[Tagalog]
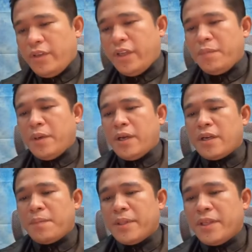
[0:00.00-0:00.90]
So, yan
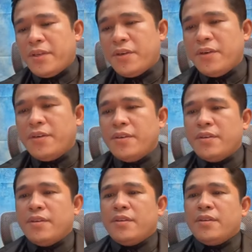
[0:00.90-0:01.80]
mga kapatid,
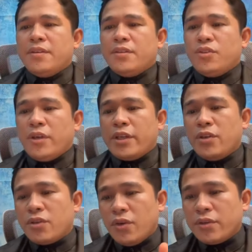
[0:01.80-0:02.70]
no?
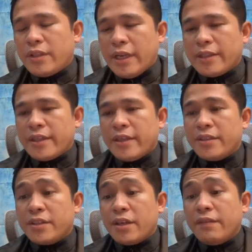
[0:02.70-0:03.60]
So, ang kinu-quote
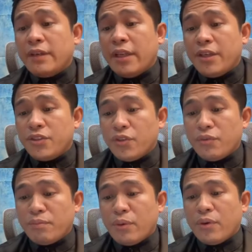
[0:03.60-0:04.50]
natin is
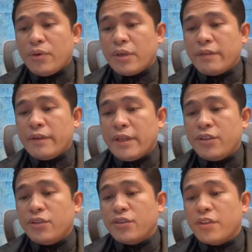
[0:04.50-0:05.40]
Revelation po.
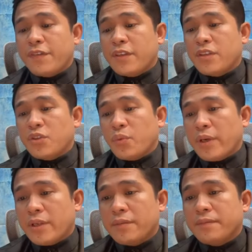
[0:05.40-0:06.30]
Revelation chapter
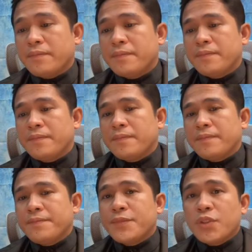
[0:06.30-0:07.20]
12.
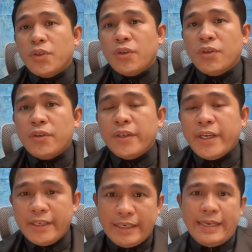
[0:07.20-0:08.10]
So,
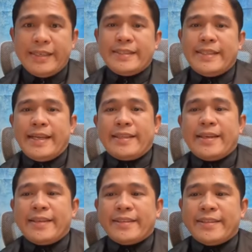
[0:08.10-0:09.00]
i-analyze
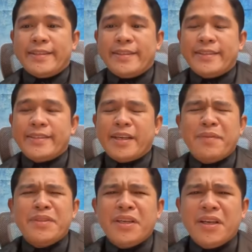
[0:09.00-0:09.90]
natin,
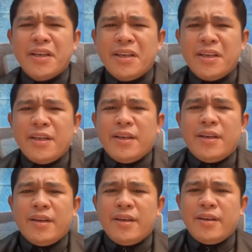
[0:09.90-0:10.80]
no? Sabi niya,
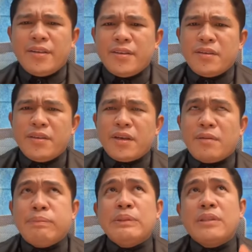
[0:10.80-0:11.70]
ah,
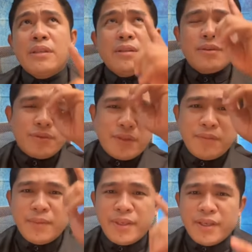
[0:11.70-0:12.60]
nakapunta na
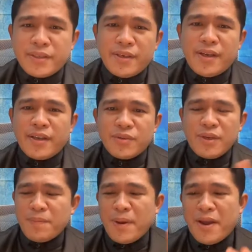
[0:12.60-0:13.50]
daw si Maria sa
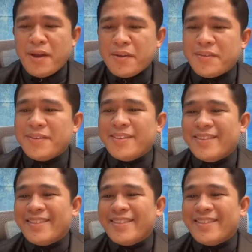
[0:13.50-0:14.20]
langit. Wala pa.